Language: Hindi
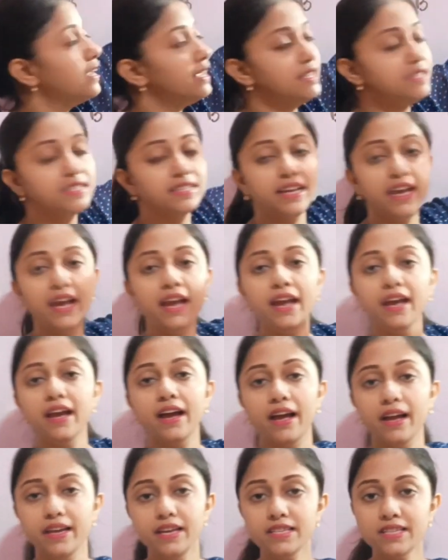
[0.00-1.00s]
इसके
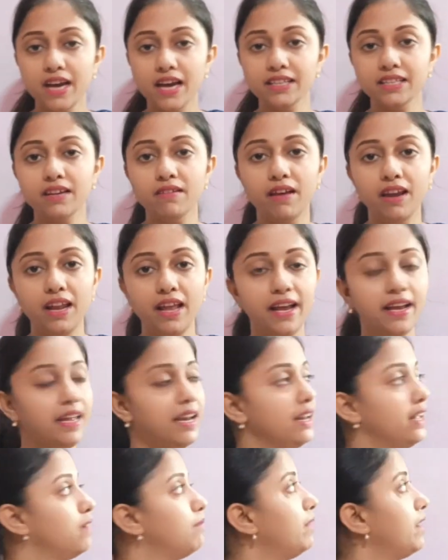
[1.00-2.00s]
इस आधे वाले
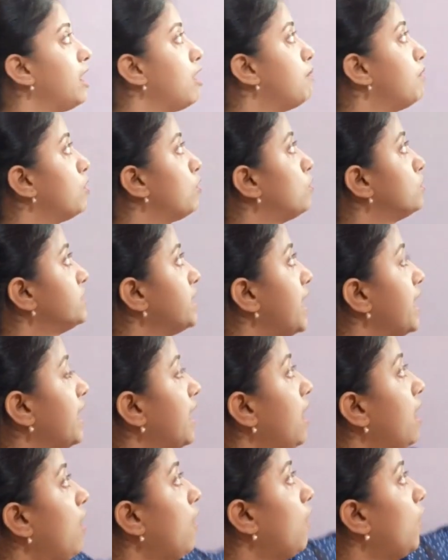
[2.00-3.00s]
एंगल के बराबर हो
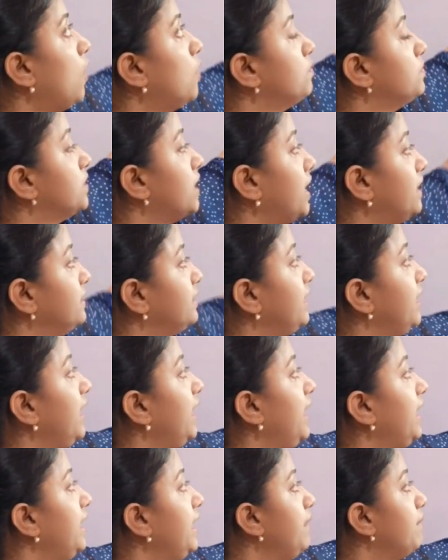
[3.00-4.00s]
जाएगा और हम जानते
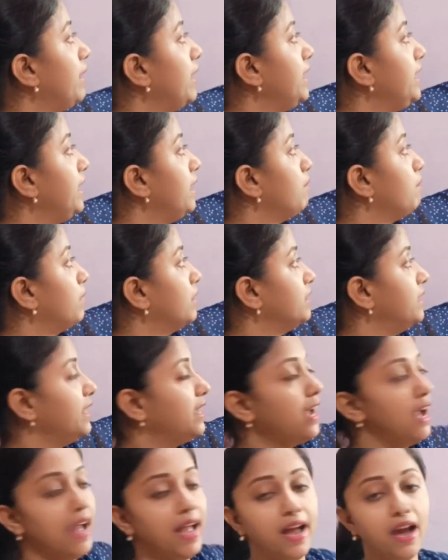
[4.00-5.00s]
हैं कि भाई ये
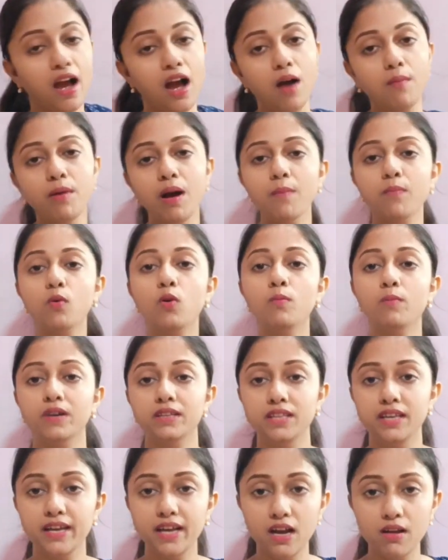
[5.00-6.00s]
मदिका है अब आप आपको
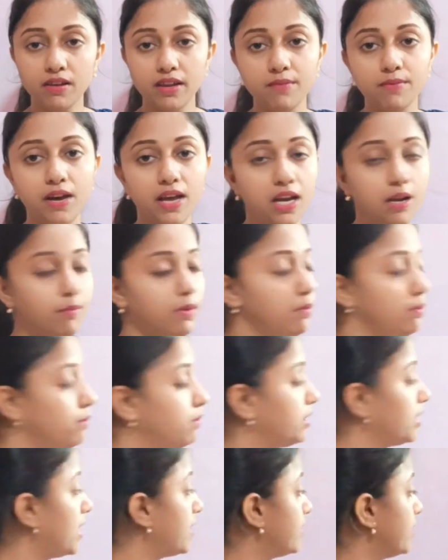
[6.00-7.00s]
मदिका के बारे में भी
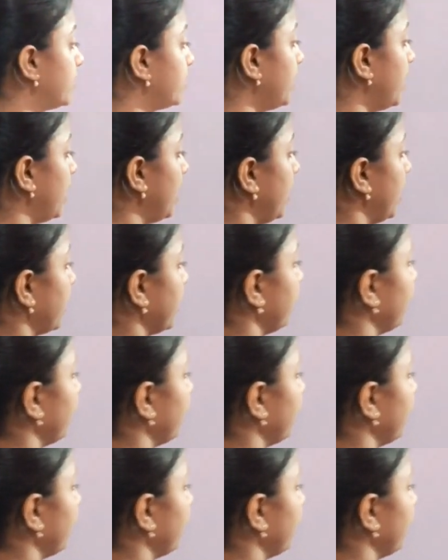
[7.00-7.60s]
बता देते हैं हालांकि